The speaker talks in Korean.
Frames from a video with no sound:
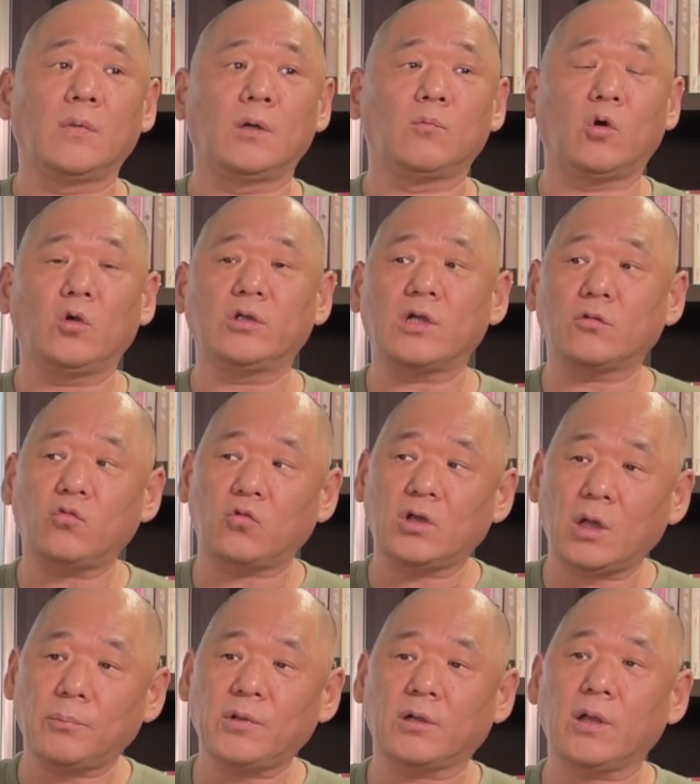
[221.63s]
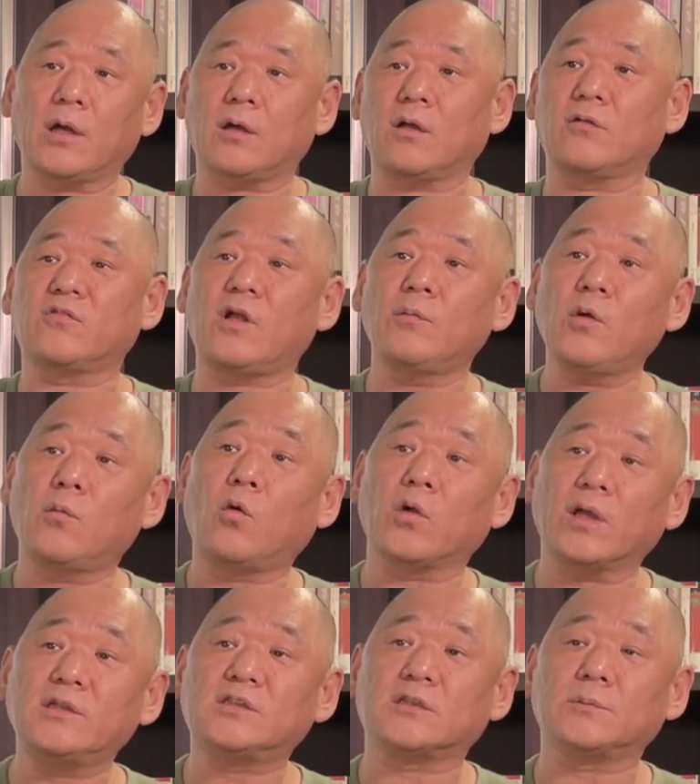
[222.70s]
물론 이제 뒤에 편에
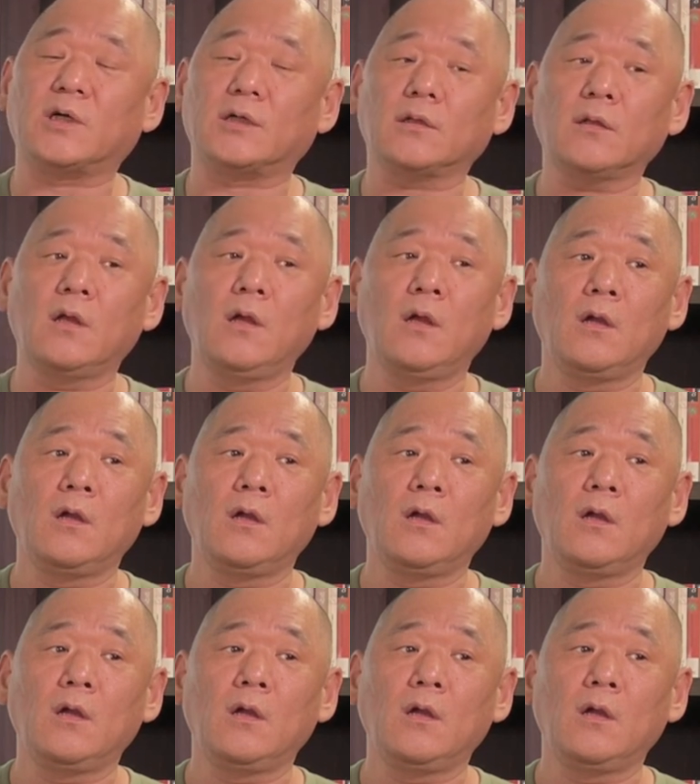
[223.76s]
살펴보겠지만